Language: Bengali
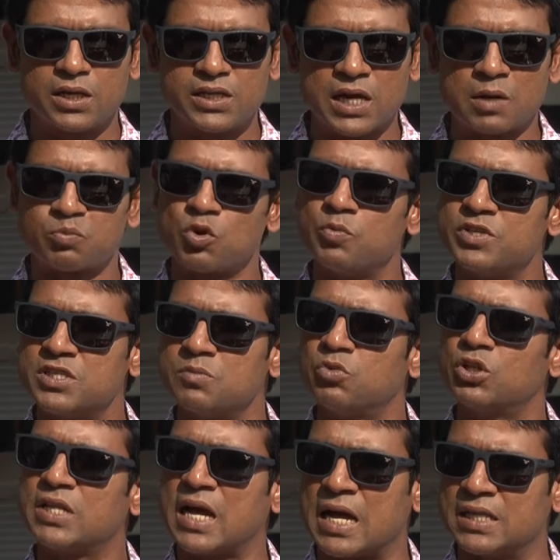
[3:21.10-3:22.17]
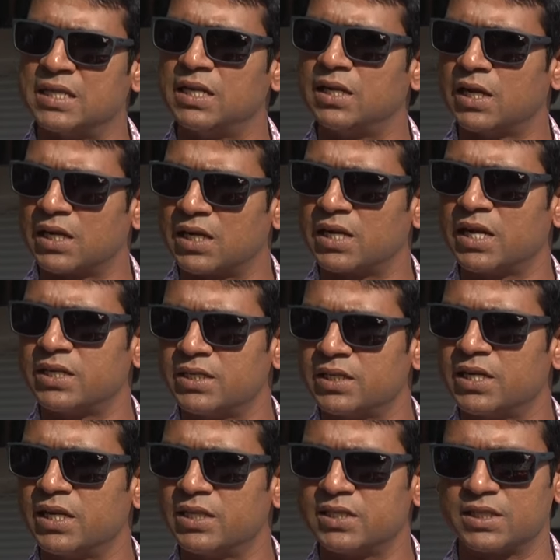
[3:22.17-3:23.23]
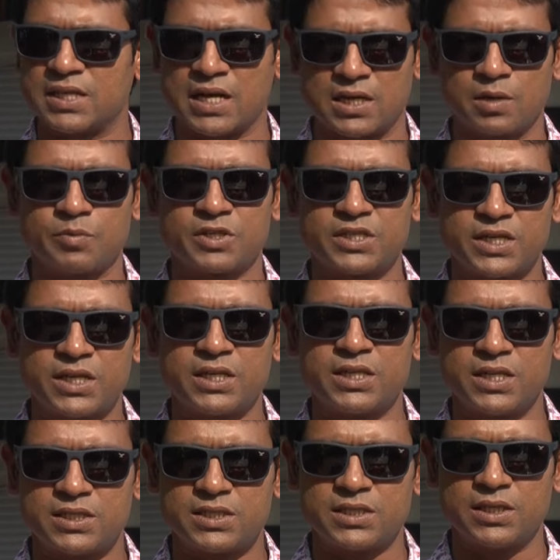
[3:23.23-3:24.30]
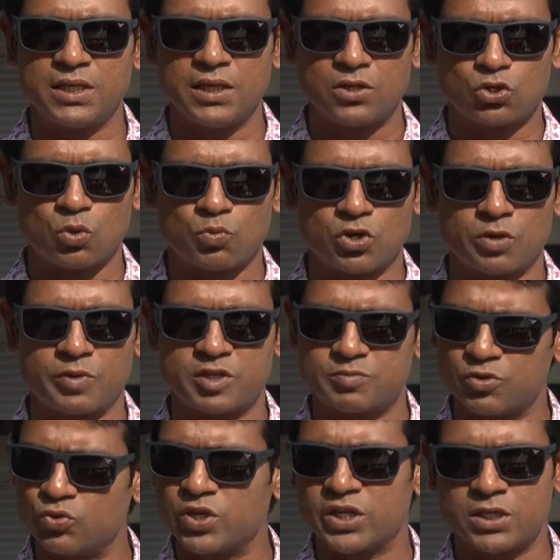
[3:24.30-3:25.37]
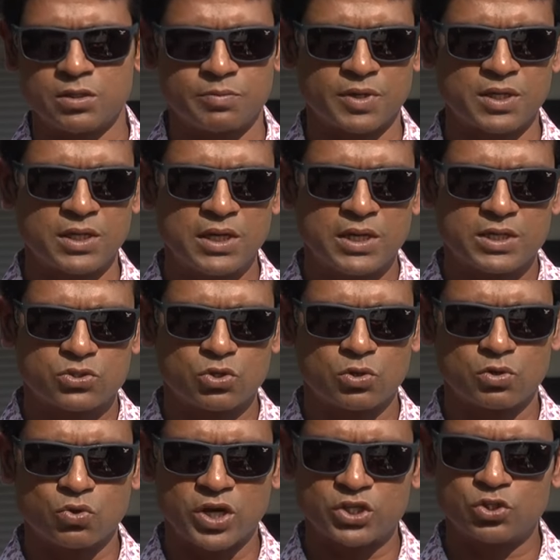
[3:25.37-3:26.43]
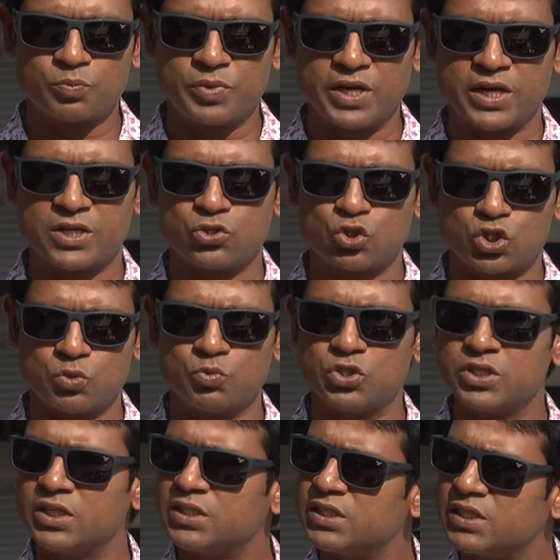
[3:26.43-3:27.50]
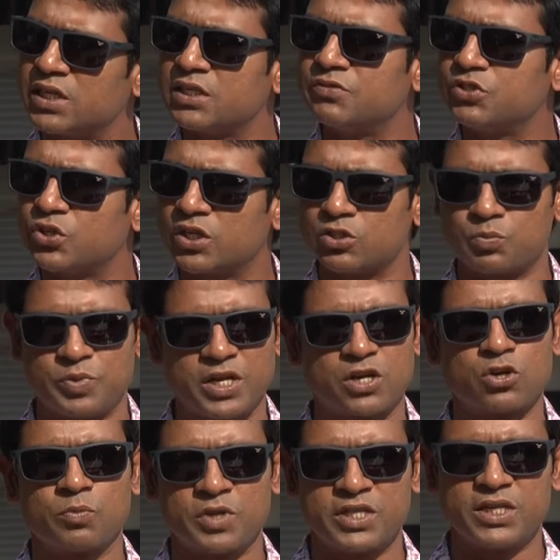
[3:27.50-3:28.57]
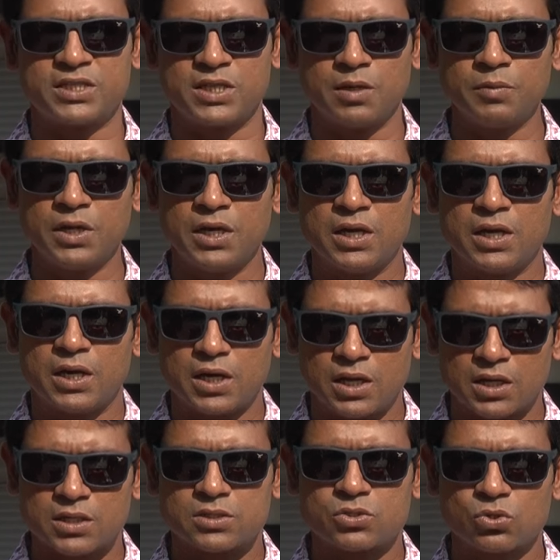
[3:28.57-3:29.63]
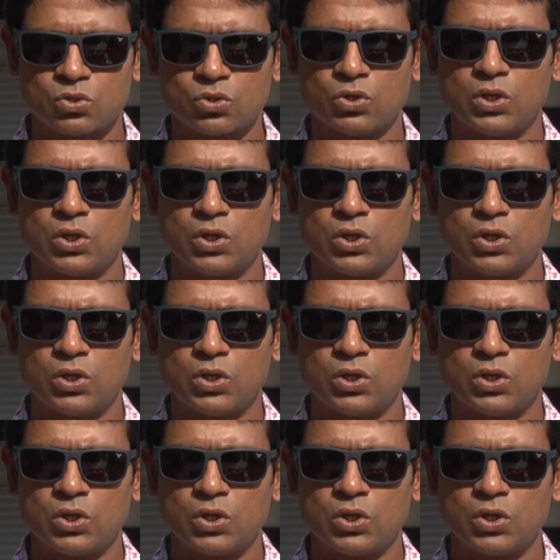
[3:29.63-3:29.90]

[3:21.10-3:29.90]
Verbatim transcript: ইয়াং প্রমিজিং বলতে আদিল আন্ডার নাইনটিন খেলেছে তাকে আমরা সেখানে দিয়েছি টপ অর্ডার ব্যাটসম্যান উইকেট কিপার সো কয়েকজন প্লেয়ারকে জসিমুদ্দিন চিটাং ডিভিশনের একজন প্লেয়ারকে আমরা দিয়েছিলাম সো